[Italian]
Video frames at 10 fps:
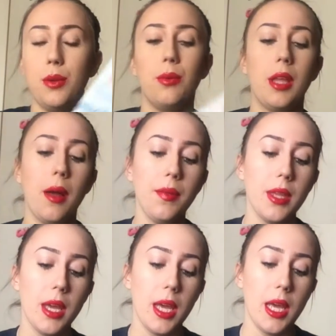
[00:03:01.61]
di una
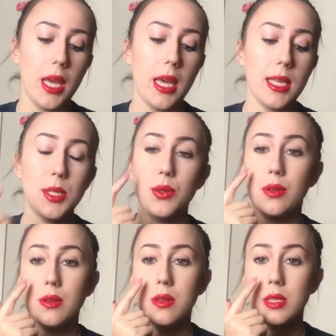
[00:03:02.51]
e
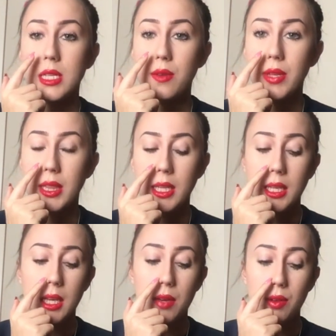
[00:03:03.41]
sono
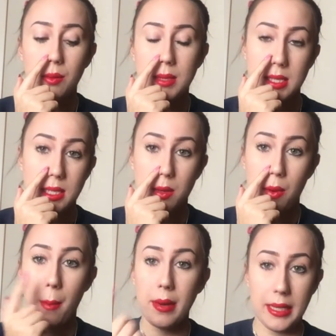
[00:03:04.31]
salviettine che vanno messe
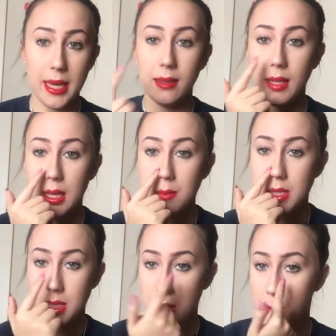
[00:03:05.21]
qua, bagnate e
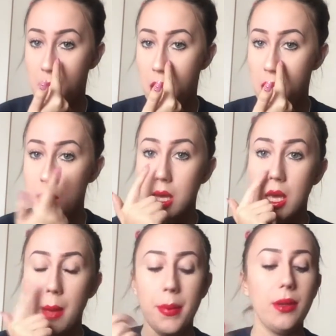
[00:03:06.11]
messe qua
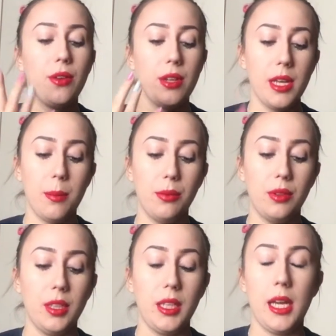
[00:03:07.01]
per togliere i
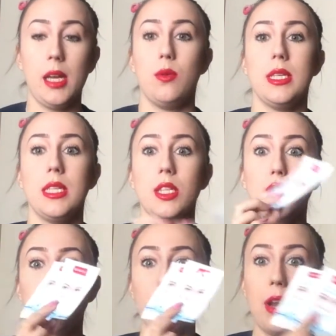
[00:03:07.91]
punti neri. Queste
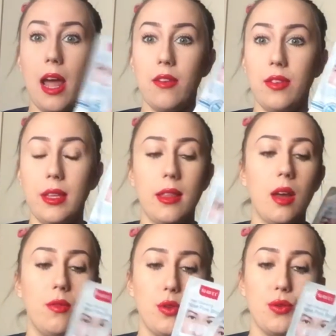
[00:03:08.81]
sono la
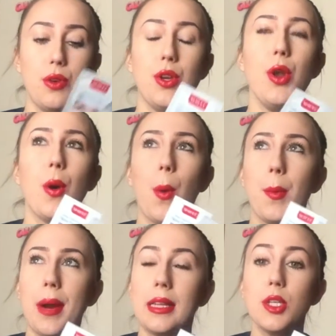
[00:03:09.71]
vita, vi giuro. Io le ho
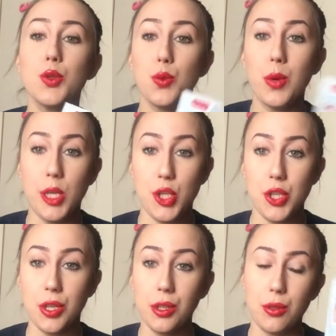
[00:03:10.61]
comprate su Wish,
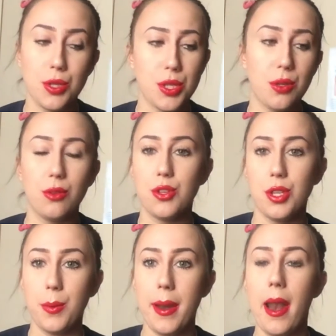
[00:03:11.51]
non so se
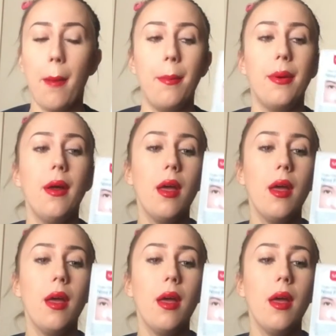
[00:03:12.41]
conoscete quell'app,